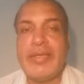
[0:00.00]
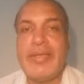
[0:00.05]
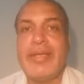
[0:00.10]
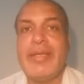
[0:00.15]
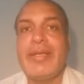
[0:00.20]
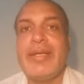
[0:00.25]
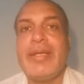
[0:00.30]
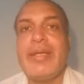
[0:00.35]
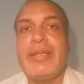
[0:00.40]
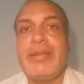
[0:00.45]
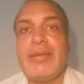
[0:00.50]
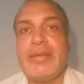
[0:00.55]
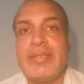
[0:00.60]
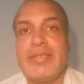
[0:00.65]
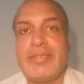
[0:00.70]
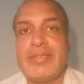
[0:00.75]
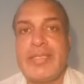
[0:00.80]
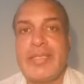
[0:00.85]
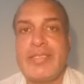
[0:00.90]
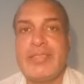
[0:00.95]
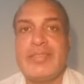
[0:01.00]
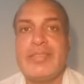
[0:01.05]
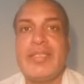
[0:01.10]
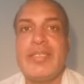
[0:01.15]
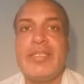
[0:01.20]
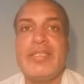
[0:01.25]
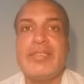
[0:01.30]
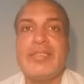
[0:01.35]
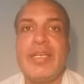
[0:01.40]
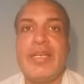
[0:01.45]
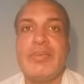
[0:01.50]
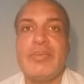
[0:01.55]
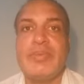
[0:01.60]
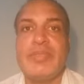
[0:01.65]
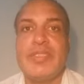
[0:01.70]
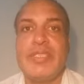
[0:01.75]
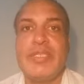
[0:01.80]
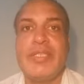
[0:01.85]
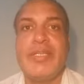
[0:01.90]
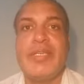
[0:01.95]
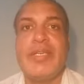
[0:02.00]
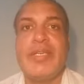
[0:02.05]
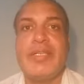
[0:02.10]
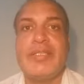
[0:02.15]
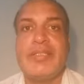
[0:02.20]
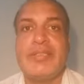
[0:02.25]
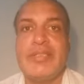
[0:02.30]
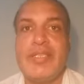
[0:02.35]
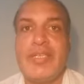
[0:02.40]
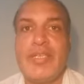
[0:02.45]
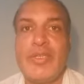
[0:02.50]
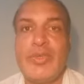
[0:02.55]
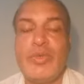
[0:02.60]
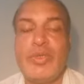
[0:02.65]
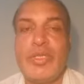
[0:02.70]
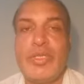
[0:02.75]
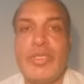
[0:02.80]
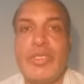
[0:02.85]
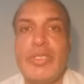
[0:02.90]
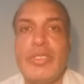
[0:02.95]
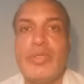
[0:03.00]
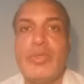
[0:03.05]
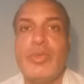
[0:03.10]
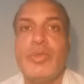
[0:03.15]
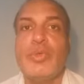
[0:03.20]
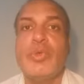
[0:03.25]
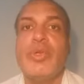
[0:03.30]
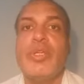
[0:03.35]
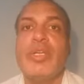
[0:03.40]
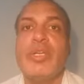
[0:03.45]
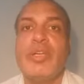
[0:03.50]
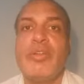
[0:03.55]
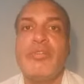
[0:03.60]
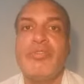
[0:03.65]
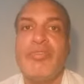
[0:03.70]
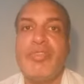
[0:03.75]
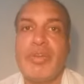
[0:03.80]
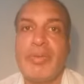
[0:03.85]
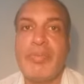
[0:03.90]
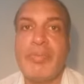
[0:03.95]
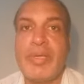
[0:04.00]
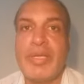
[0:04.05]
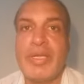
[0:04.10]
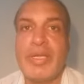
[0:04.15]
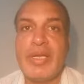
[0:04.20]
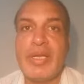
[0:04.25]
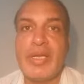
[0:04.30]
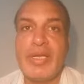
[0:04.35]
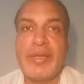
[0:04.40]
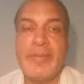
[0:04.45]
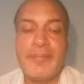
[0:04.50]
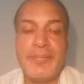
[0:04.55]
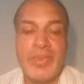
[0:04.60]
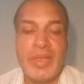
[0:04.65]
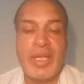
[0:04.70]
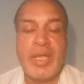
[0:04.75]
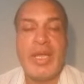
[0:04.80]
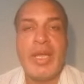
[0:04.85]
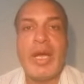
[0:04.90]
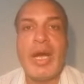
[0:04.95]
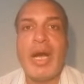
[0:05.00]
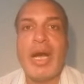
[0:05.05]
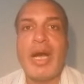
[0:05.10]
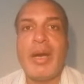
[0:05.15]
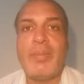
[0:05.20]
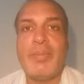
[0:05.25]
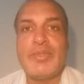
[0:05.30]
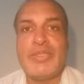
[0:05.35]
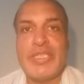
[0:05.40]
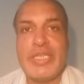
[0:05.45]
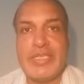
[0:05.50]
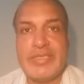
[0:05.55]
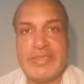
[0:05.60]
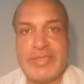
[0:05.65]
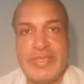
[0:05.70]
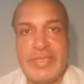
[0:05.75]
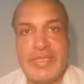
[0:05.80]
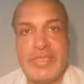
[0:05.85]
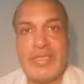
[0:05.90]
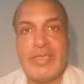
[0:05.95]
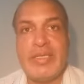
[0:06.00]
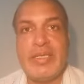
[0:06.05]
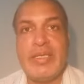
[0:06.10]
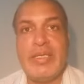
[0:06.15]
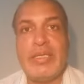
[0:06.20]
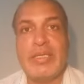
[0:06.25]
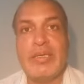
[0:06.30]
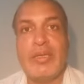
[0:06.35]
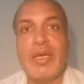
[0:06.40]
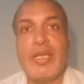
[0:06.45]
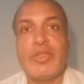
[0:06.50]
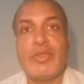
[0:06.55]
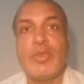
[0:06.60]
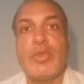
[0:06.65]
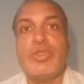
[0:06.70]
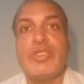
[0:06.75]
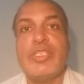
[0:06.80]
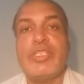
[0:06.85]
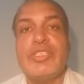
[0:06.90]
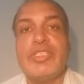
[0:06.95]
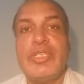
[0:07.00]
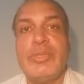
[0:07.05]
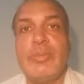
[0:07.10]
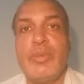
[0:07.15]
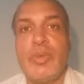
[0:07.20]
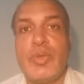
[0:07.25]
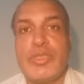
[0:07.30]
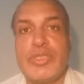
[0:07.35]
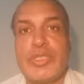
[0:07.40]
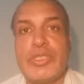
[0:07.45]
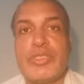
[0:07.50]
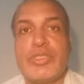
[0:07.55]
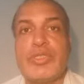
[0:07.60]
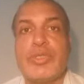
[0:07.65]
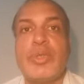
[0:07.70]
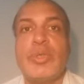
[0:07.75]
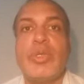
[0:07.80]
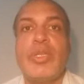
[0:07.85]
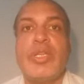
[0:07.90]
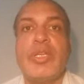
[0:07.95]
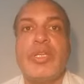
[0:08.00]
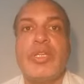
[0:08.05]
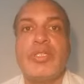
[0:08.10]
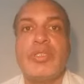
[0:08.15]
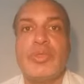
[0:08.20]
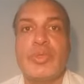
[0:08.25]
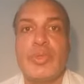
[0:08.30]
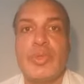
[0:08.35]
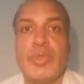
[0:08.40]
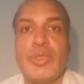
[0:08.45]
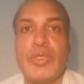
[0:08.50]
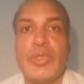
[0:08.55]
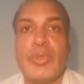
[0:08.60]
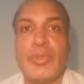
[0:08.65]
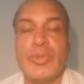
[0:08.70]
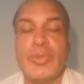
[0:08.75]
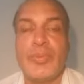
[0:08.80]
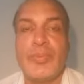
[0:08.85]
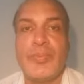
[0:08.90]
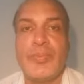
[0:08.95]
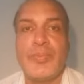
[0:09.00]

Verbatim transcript: ये एक रिसर्च के हिसाब से एक स्टडी हुई थी तो उन्होंने कंफर्म किया है आप जैसे रात को जिस इमोशंस को लेके सोते हो